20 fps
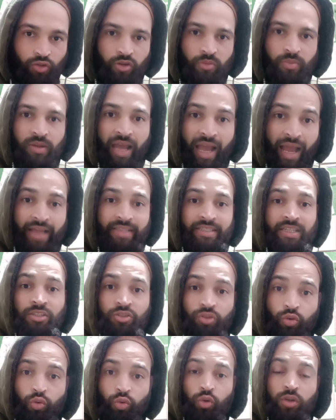कोई भी ऐसे
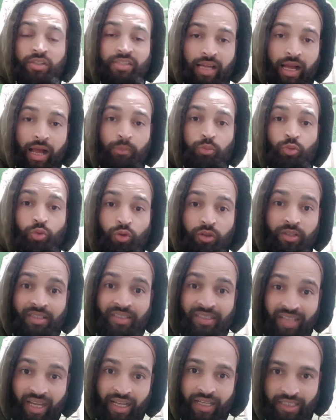स्कूल्स आपको
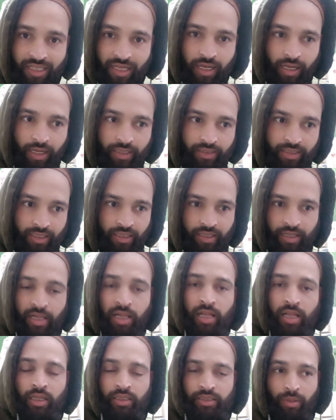नहीं दिखाते हैं
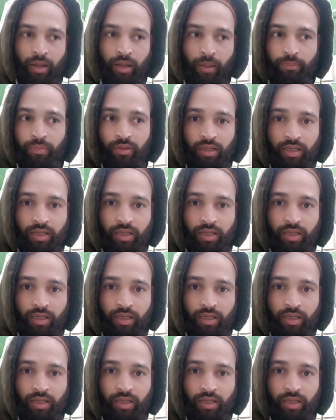जब आप